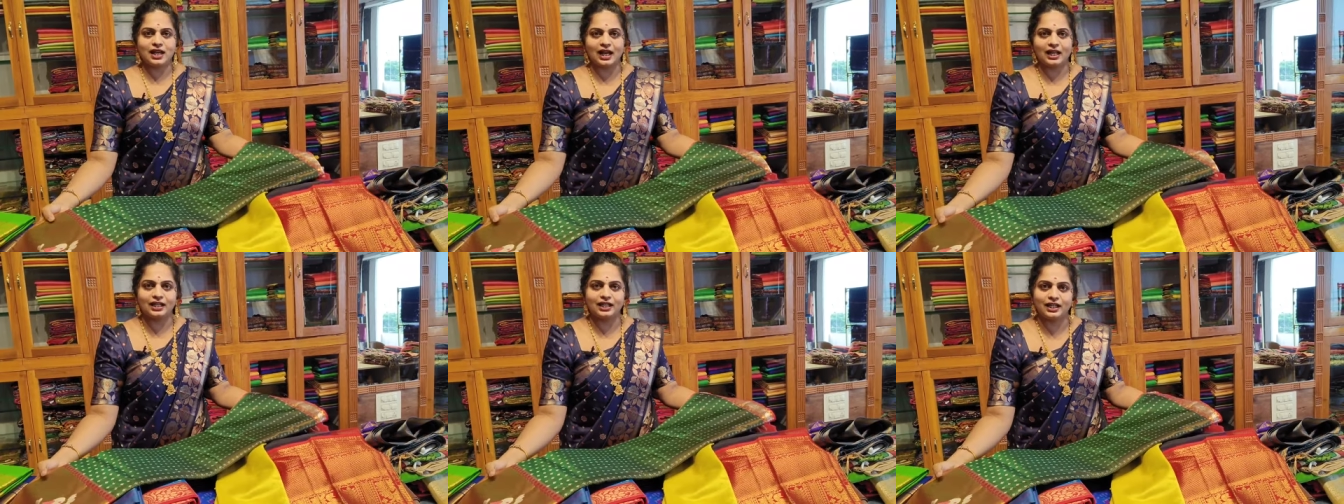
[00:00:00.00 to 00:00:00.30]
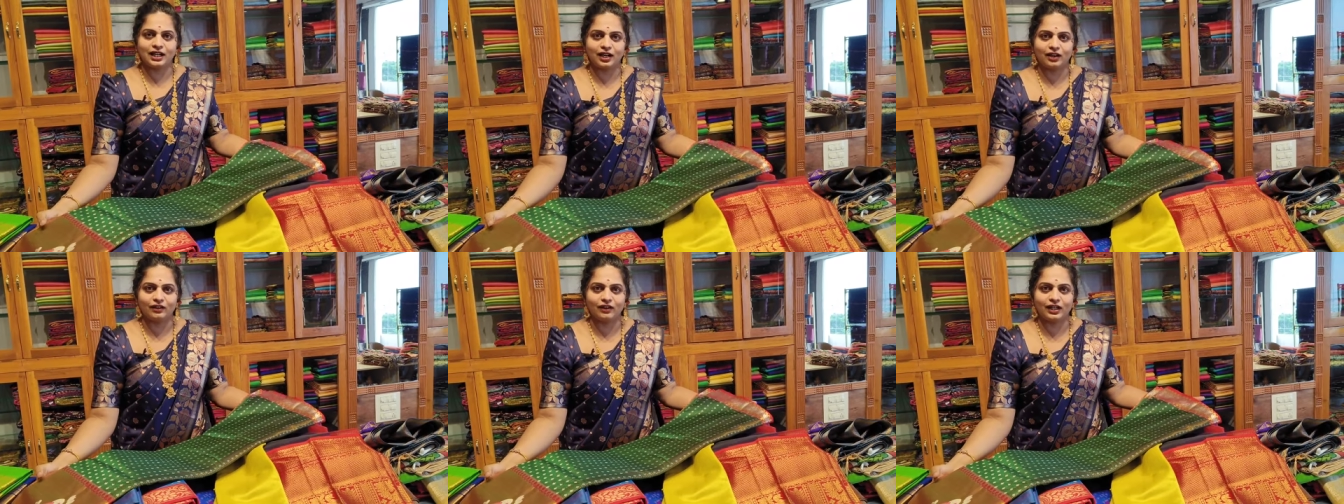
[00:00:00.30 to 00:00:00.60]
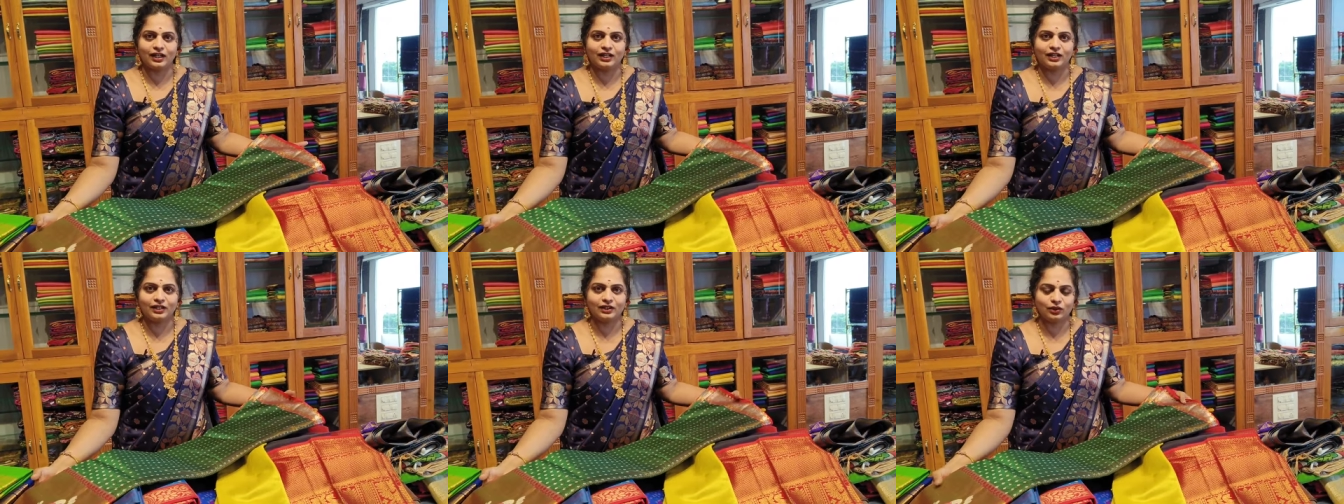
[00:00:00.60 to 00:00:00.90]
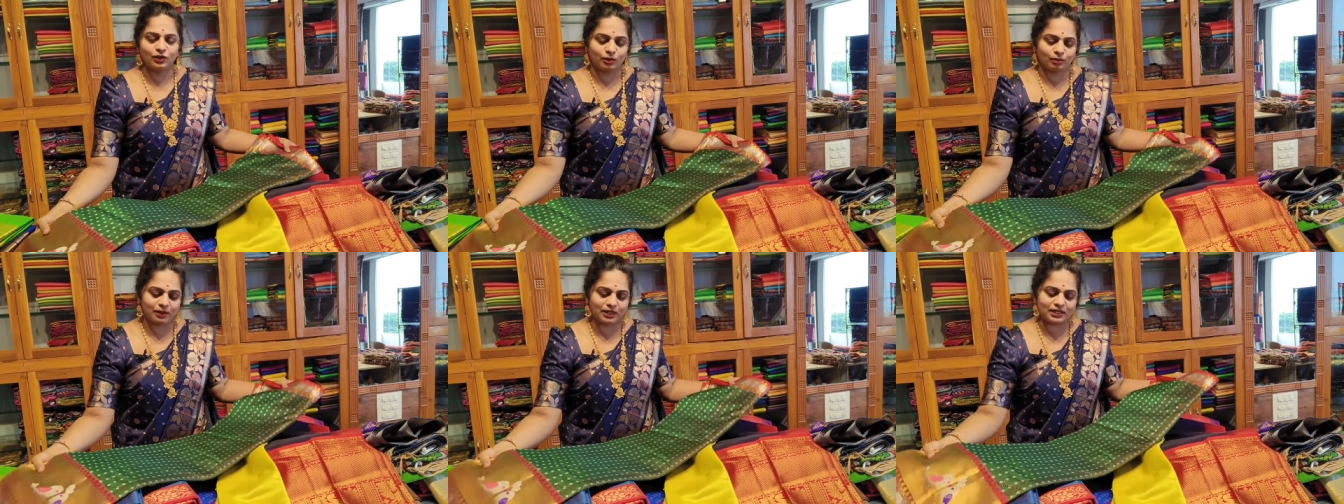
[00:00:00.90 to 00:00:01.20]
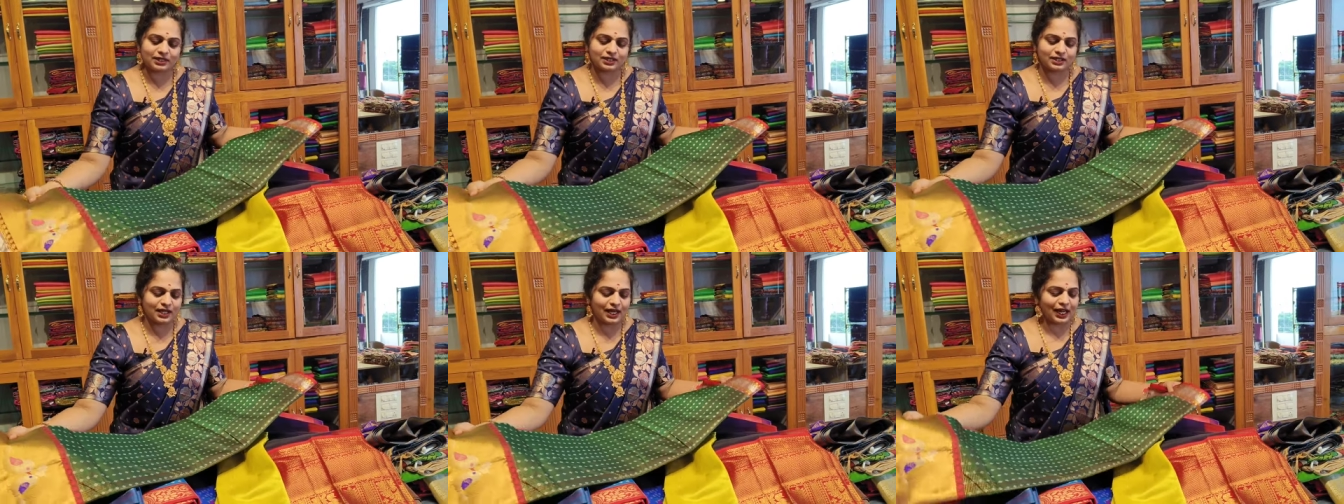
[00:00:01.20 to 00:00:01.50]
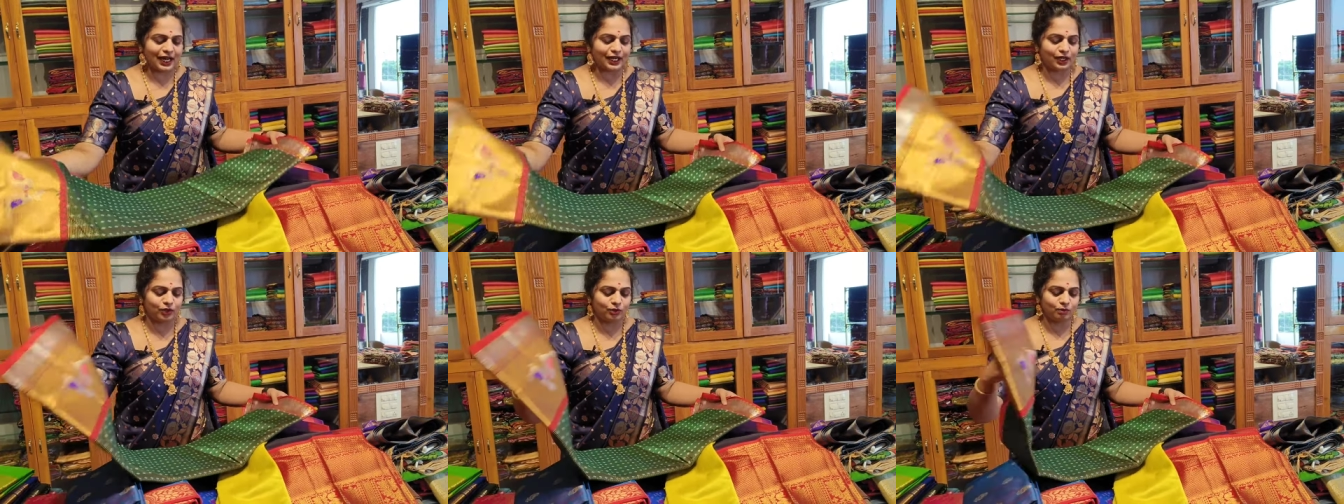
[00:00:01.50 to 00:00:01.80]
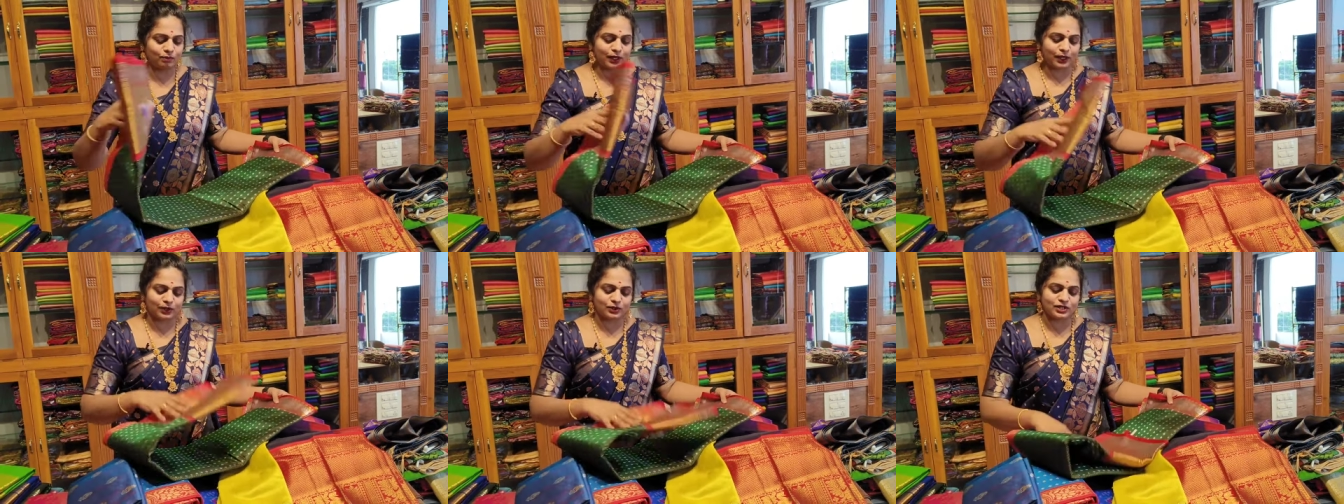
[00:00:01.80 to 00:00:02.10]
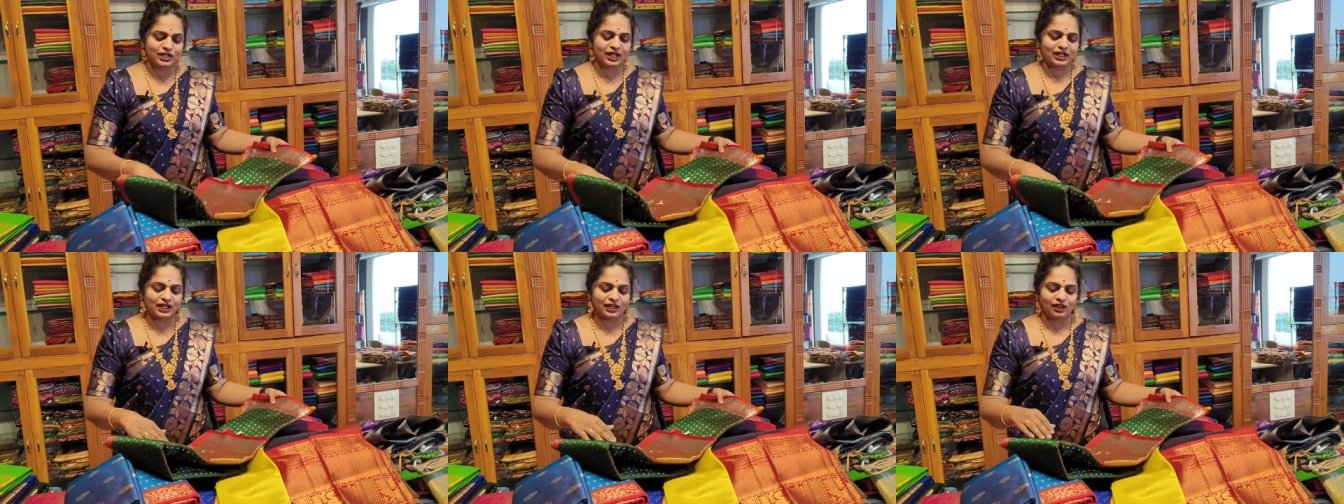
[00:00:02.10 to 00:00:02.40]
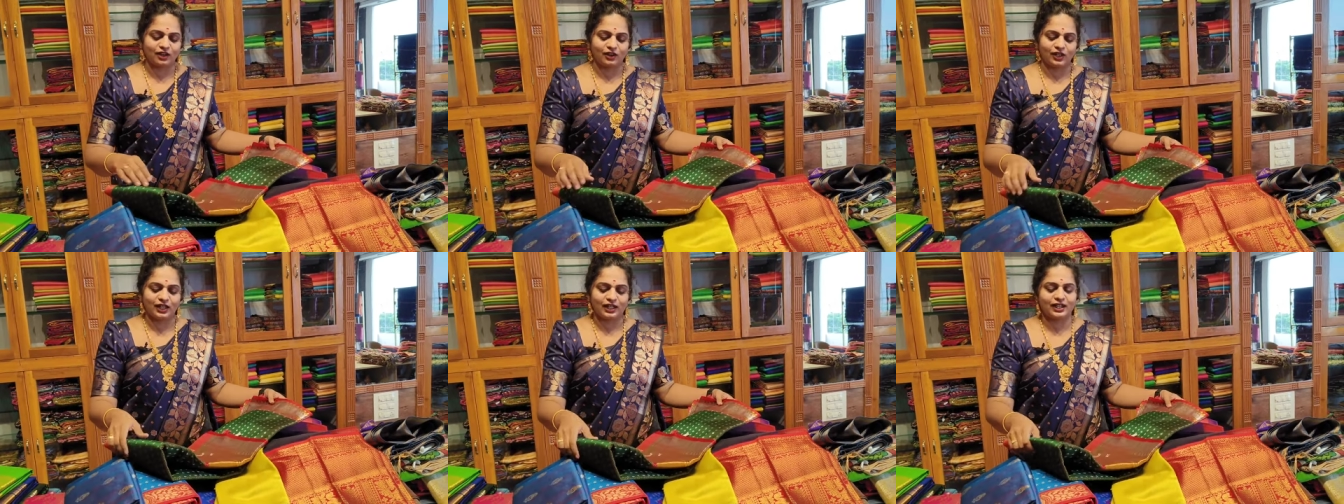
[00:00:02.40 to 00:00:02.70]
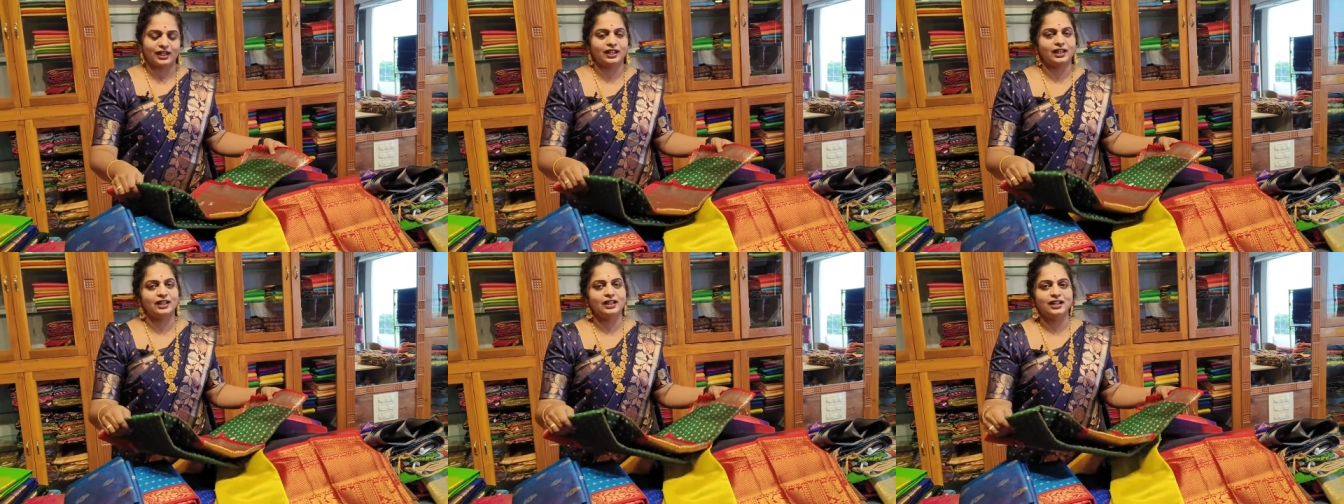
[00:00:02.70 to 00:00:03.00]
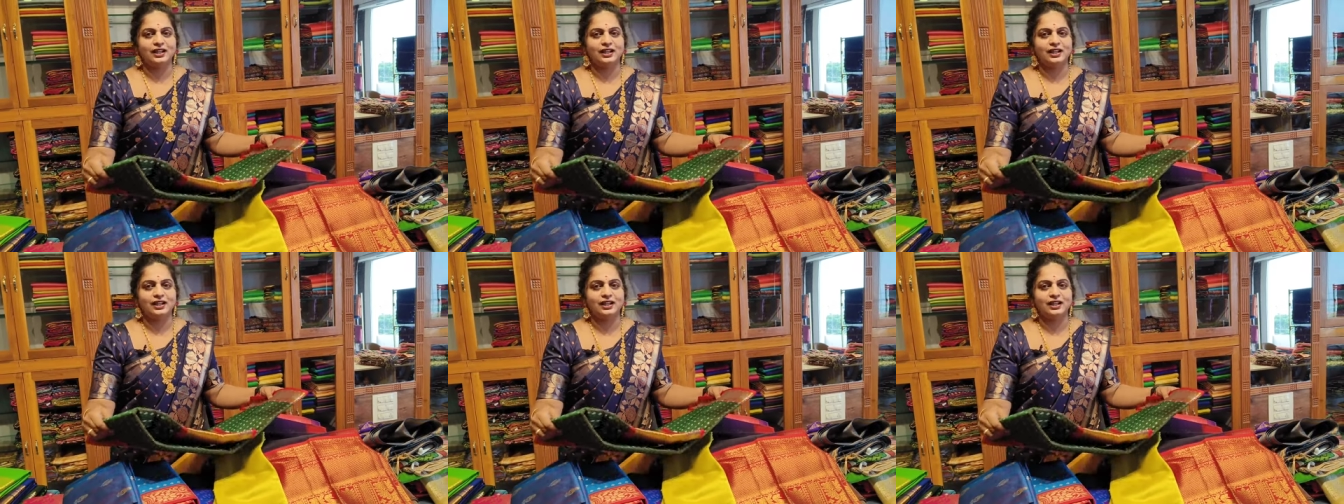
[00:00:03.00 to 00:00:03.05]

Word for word: శారీ కావాలి ఒక బెస్ట్ హ్యాండ్లూమ్ పట్టు శారీ కావాలంటే